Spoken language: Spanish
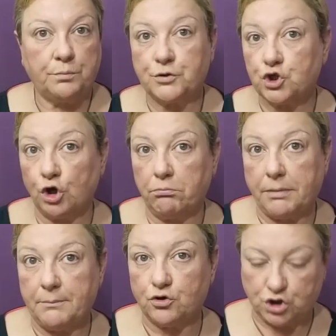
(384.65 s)
Pues hoy
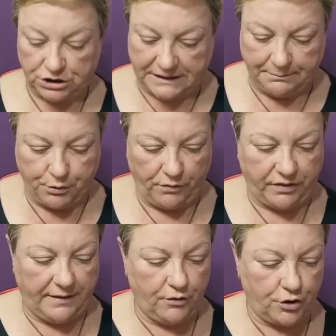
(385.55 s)
vamos sin
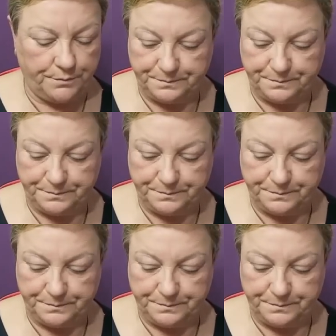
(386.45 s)
bronceador.